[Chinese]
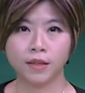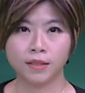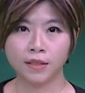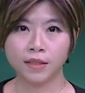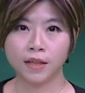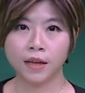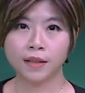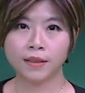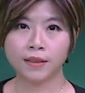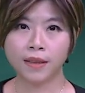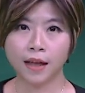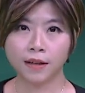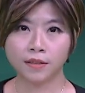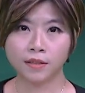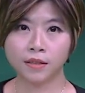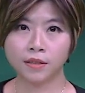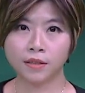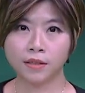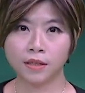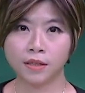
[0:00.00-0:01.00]
今天
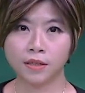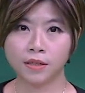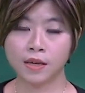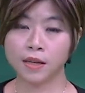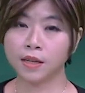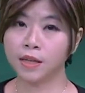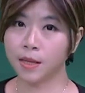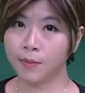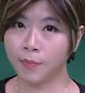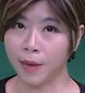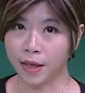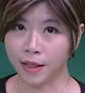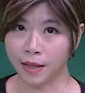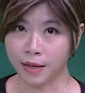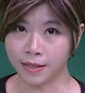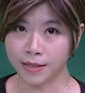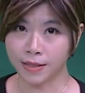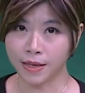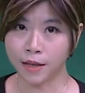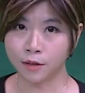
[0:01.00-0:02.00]
单日新增一百
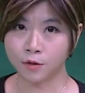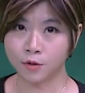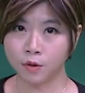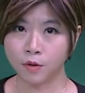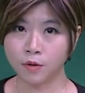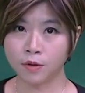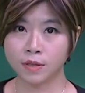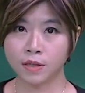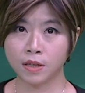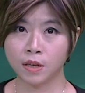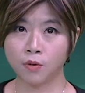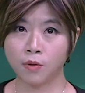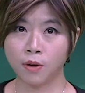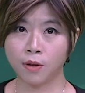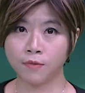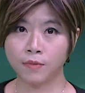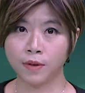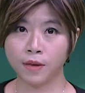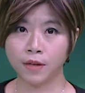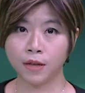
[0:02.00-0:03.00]
零三宗新
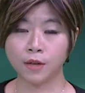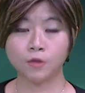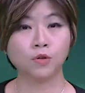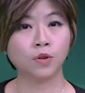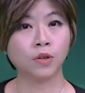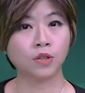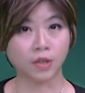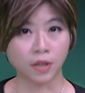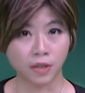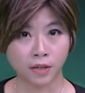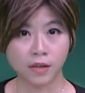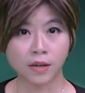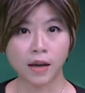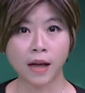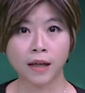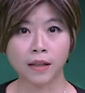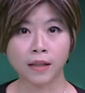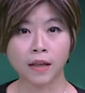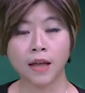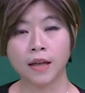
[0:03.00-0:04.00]
冠肺炎确诊个
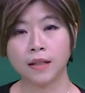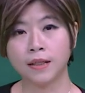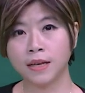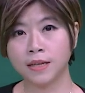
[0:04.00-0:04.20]
案，